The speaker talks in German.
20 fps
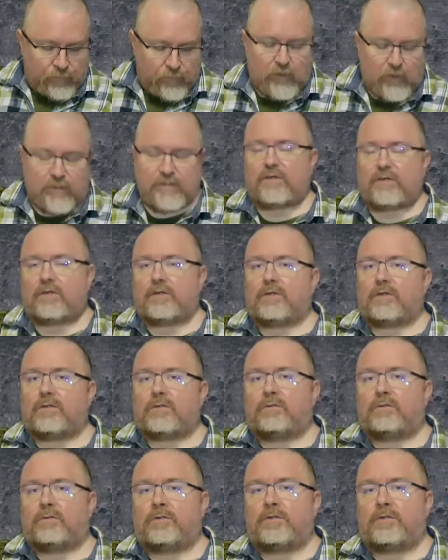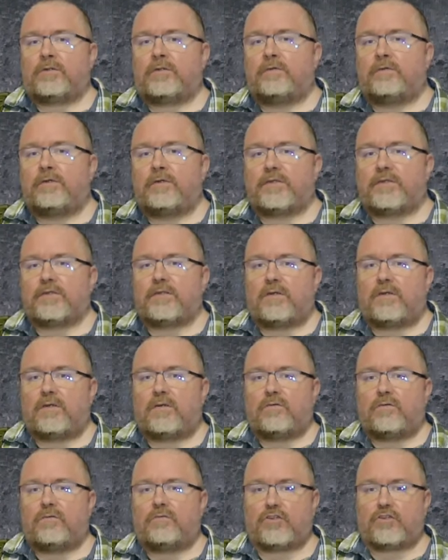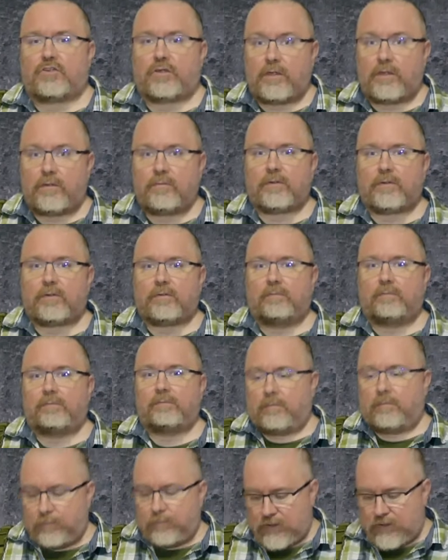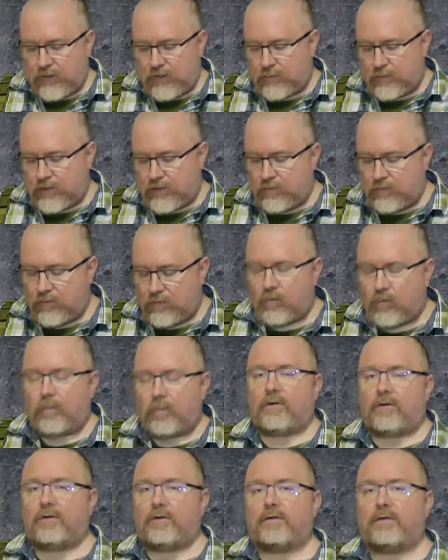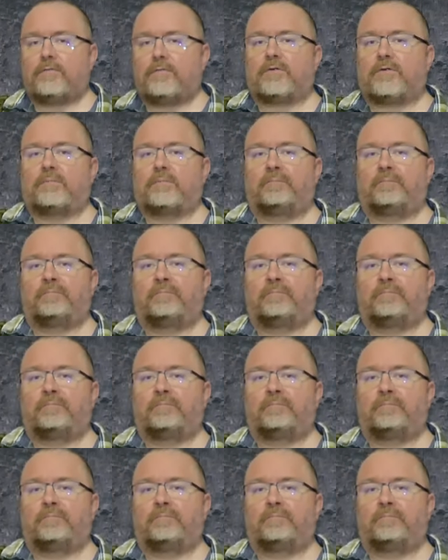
Dann zeige ich euch, wie der Sling verstellt wird, beziehungsweise wie er vorbereitet wird.